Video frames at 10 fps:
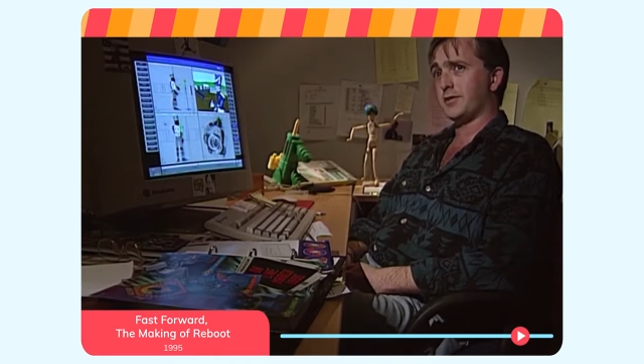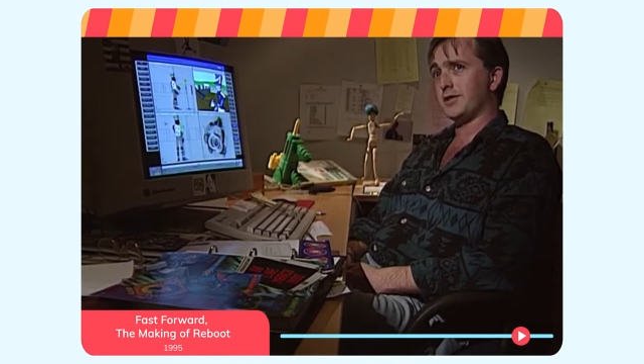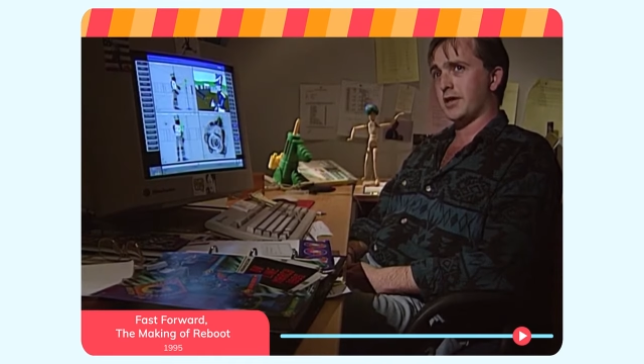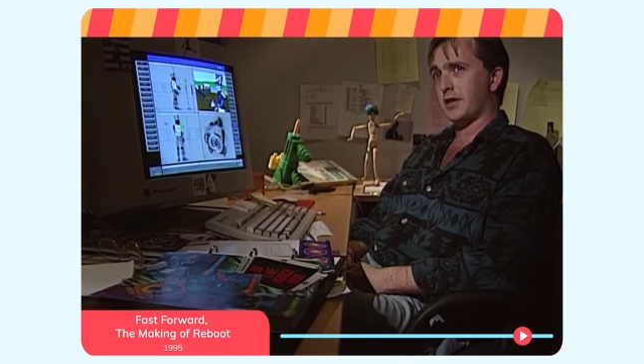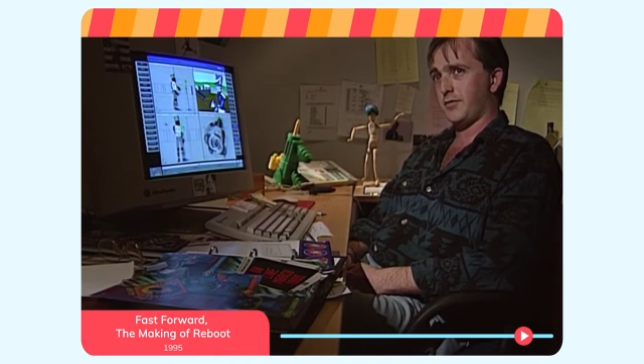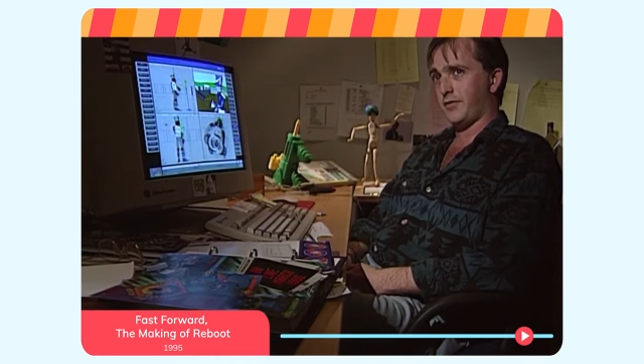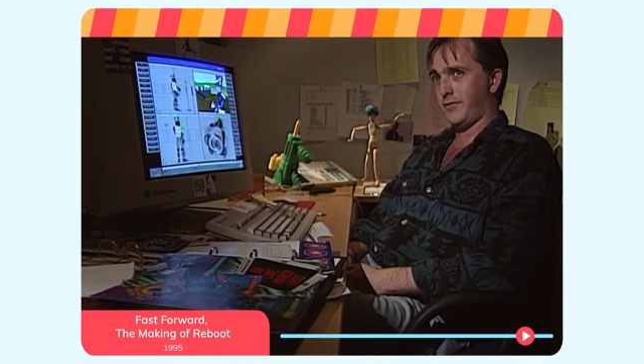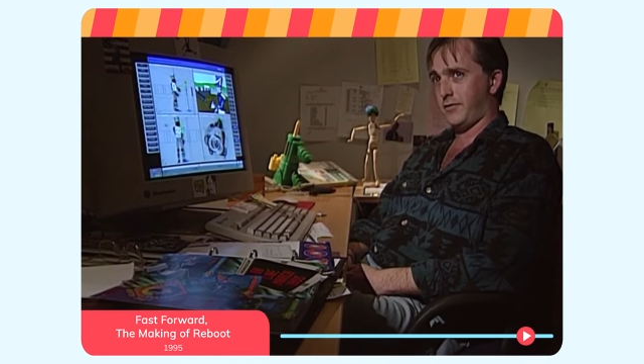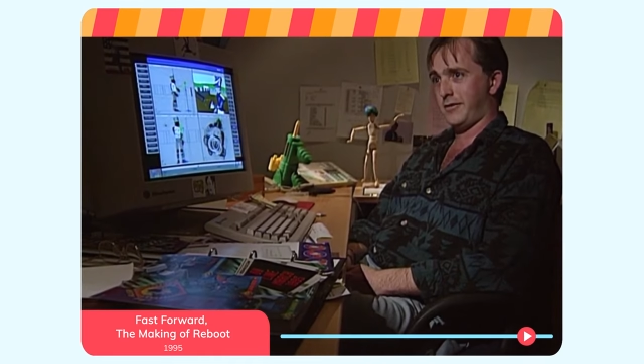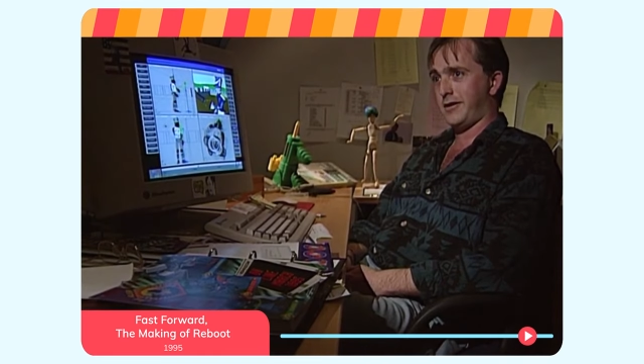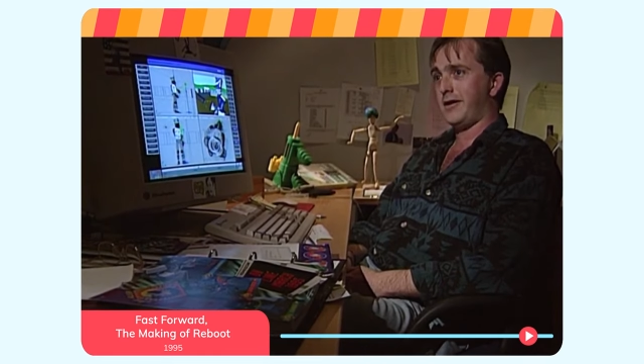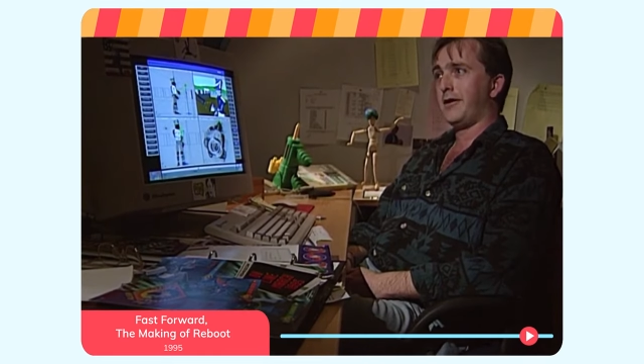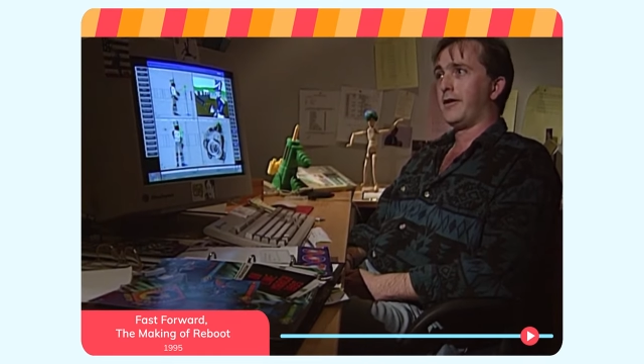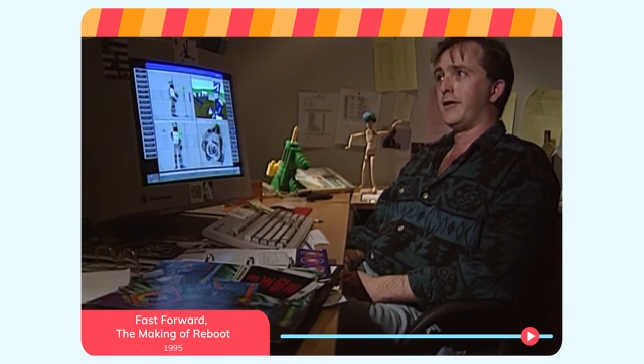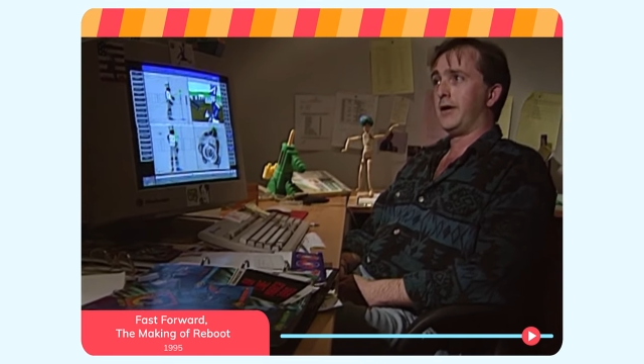les technologies ne sont
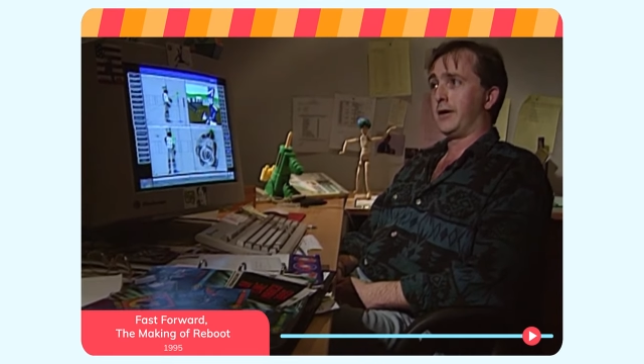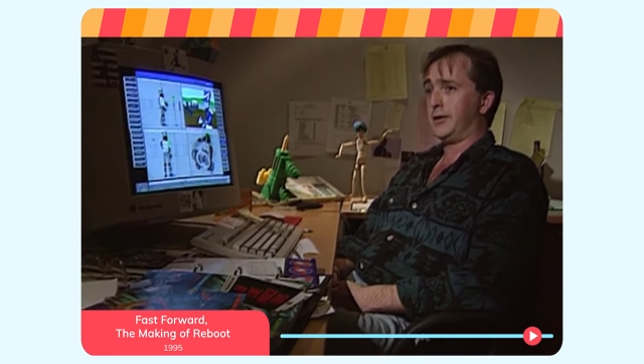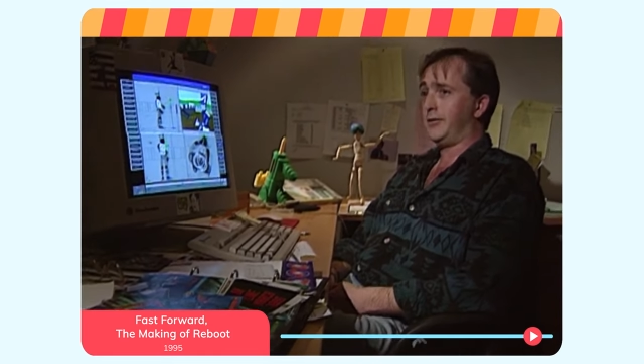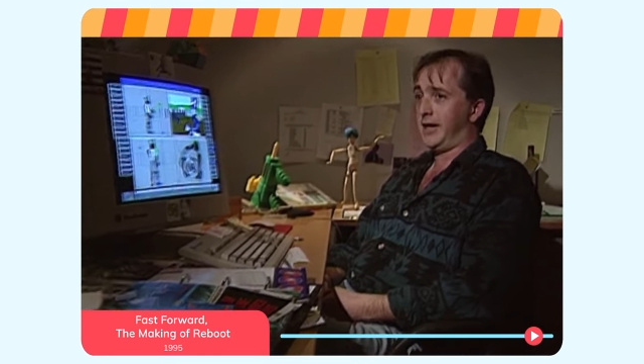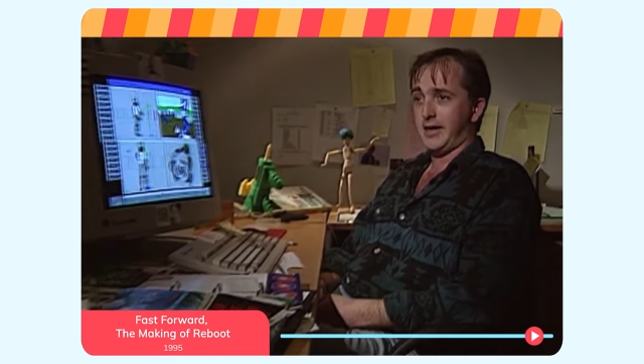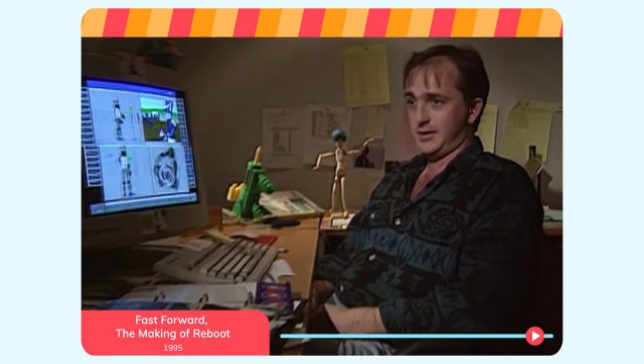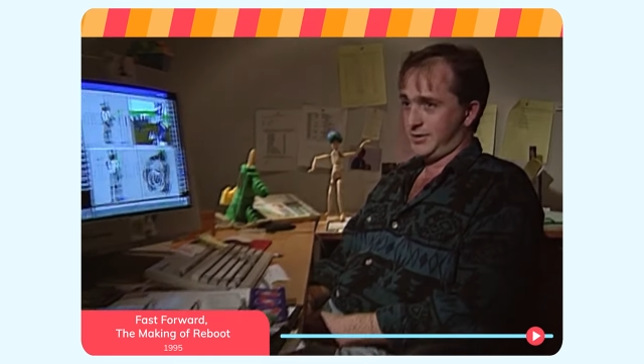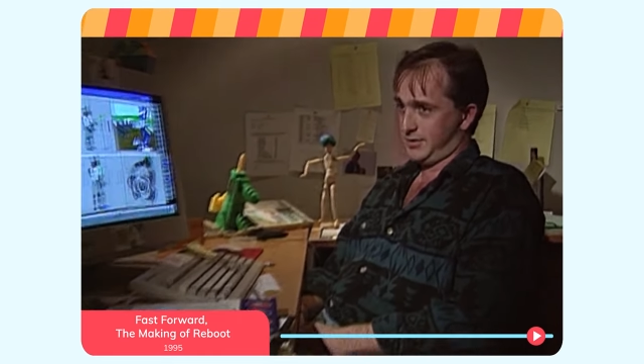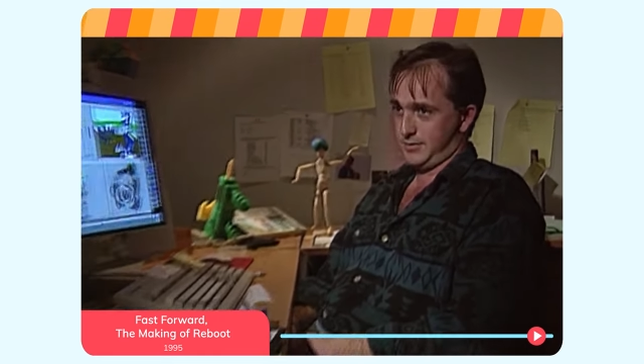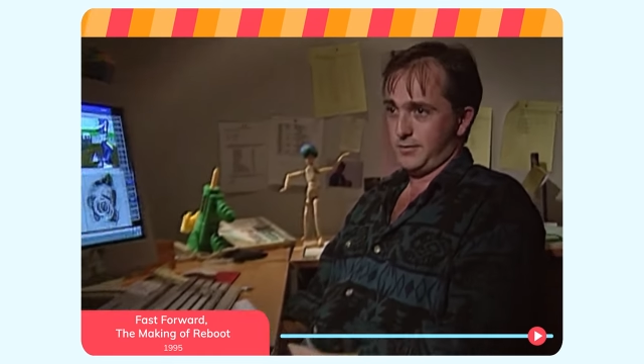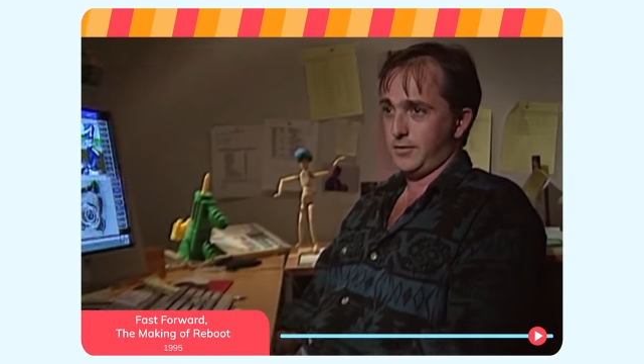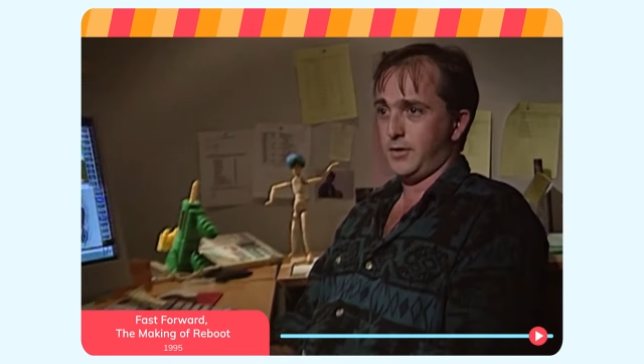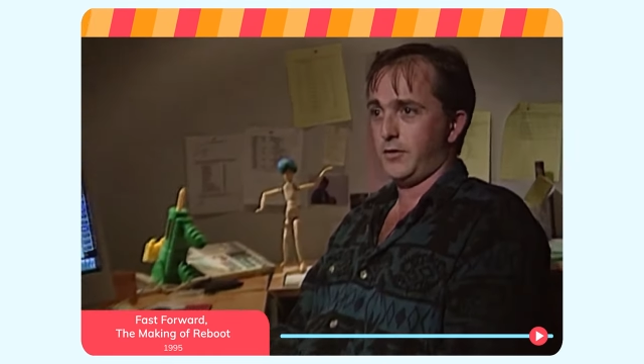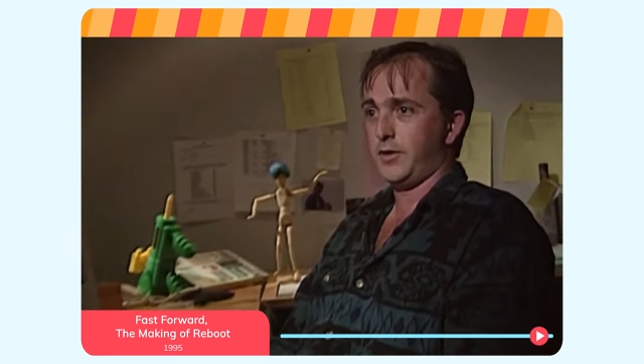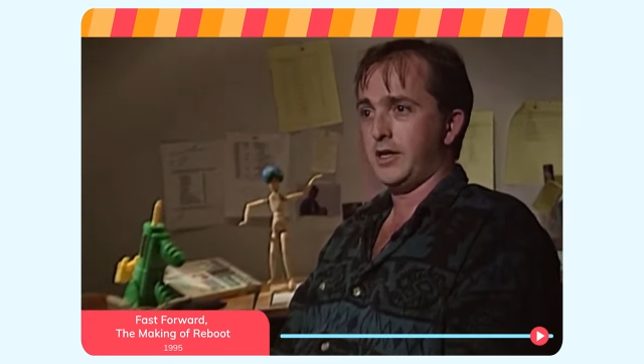toujours pas domptées et
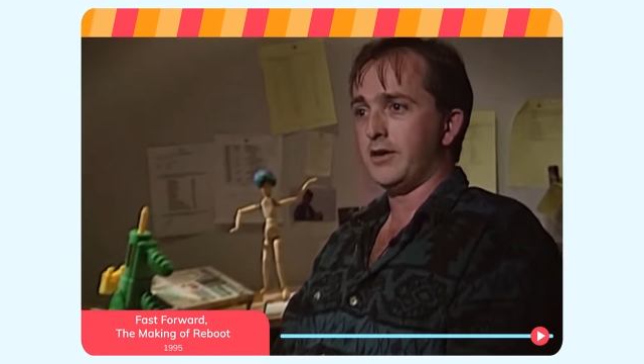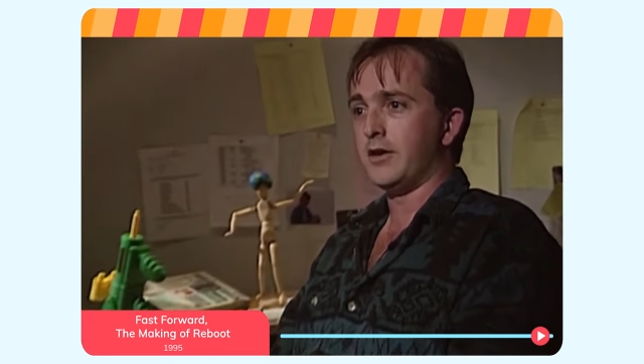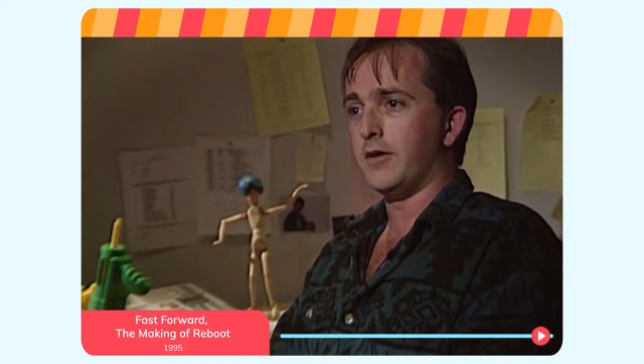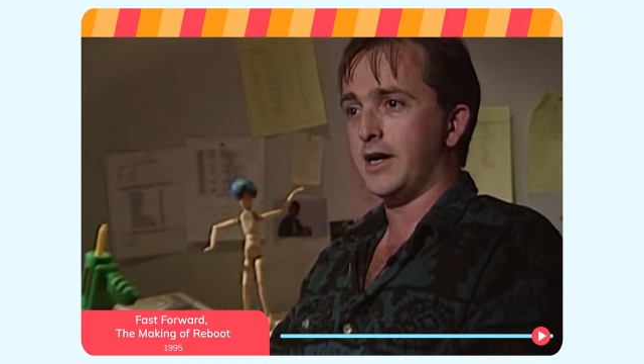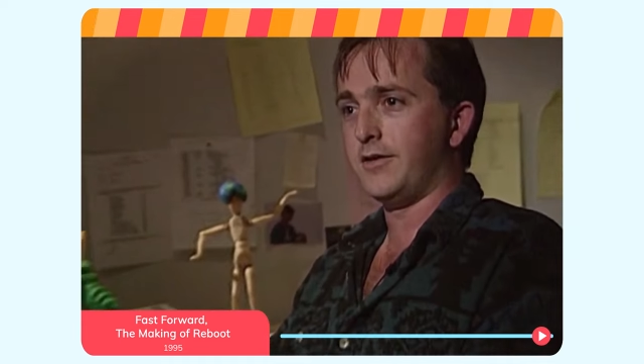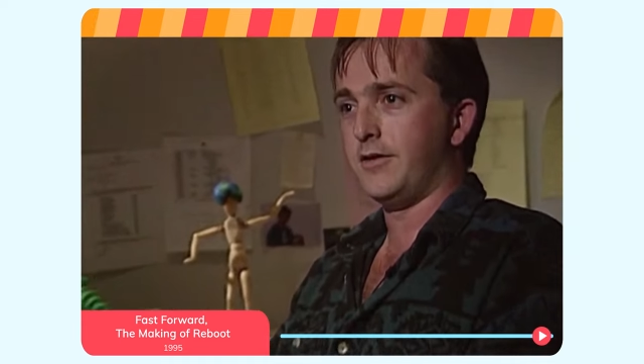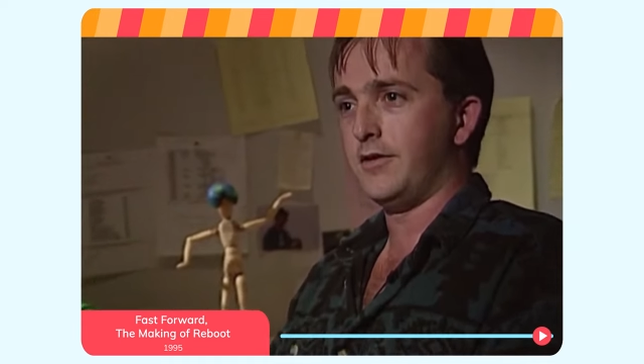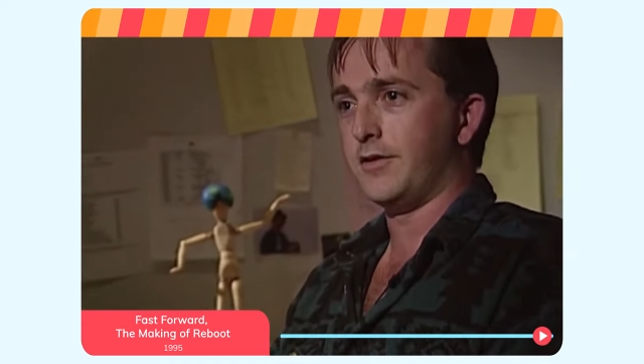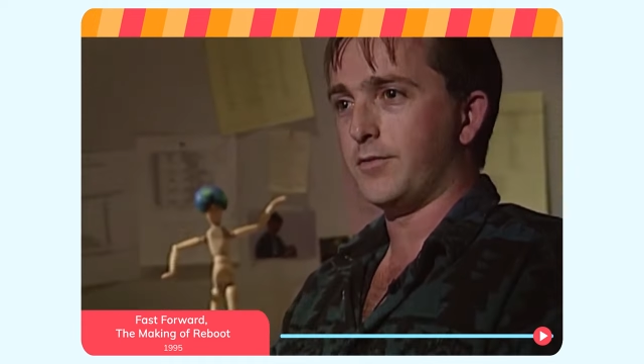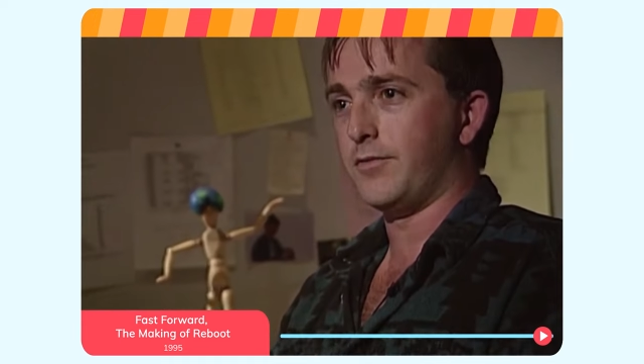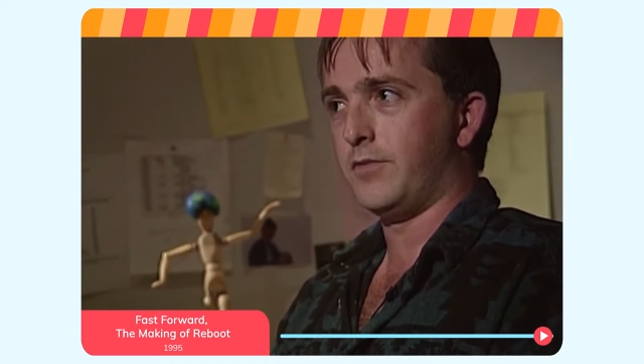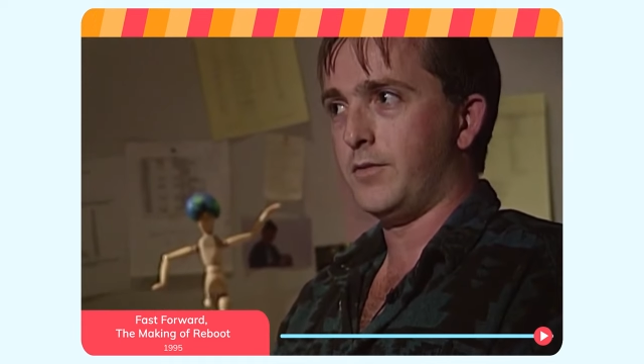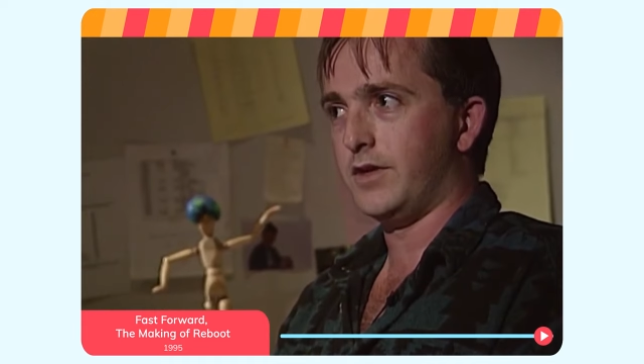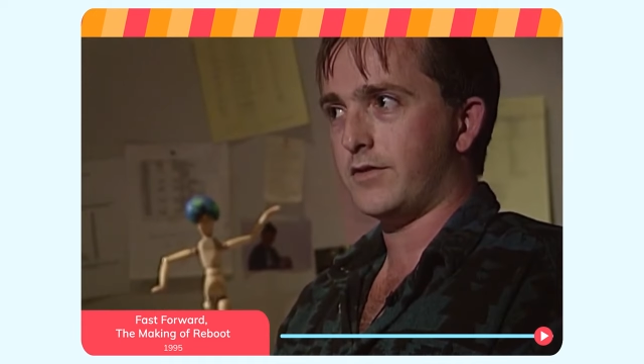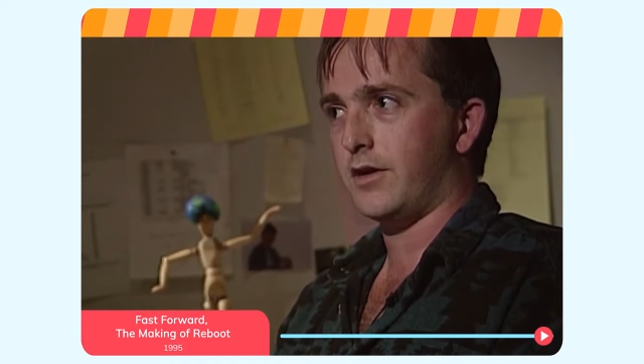l'apprentissage se fait sur le tas.